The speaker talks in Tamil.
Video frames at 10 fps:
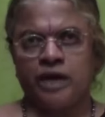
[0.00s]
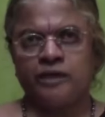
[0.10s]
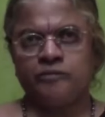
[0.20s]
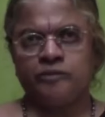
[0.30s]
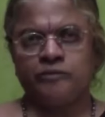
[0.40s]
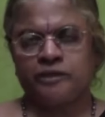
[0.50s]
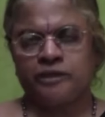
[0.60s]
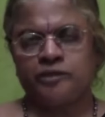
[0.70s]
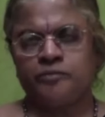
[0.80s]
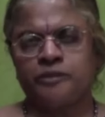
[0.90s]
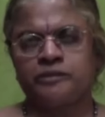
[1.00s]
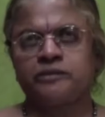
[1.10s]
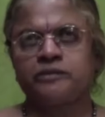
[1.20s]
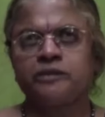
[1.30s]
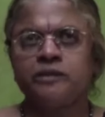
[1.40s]
ஞானம் இவருக்கு
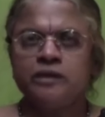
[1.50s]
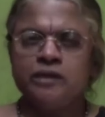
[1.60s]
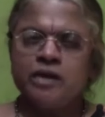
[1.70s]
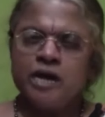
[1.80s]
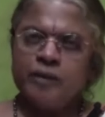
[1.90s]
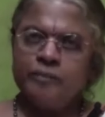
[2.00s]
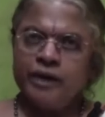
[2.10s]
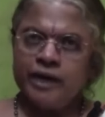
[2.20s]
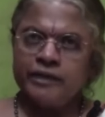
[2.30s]
எதிர்பட்டுச்சு அப்போ